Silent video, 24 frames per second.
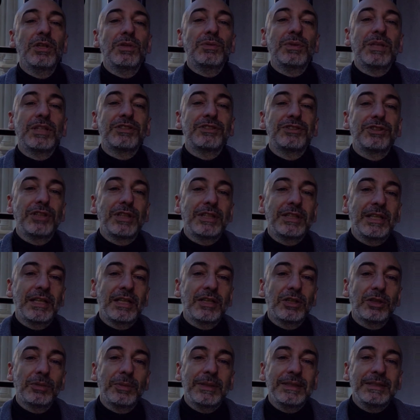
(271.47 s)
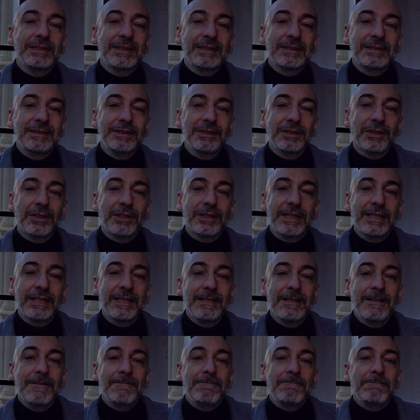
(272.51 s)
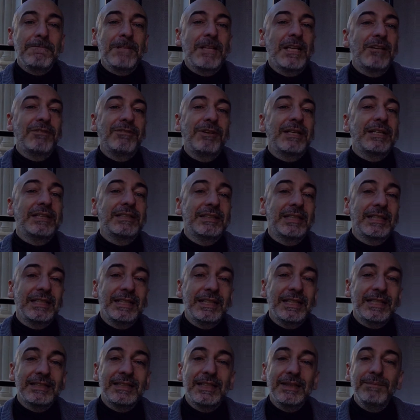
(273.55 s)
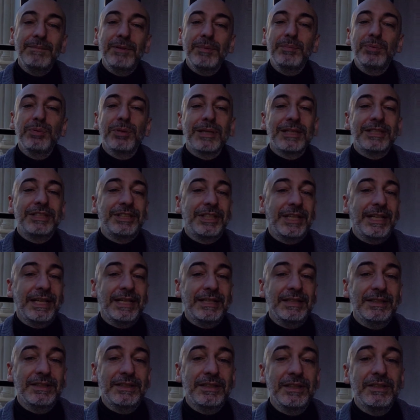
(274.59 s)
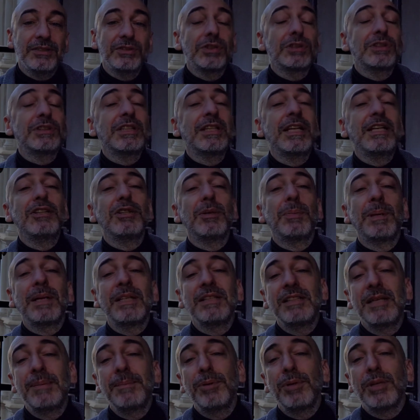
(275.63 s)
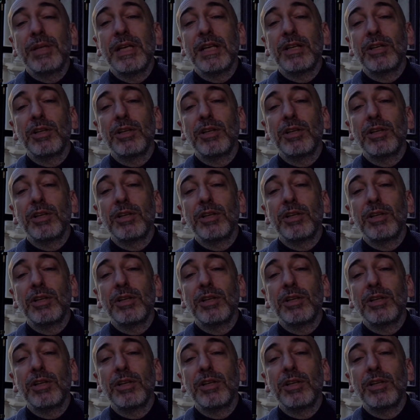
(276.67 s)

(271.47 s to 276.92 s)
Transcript: una storia della globalizzazione che la fa risalire a tempi più recenti, sostenendo per esempio che la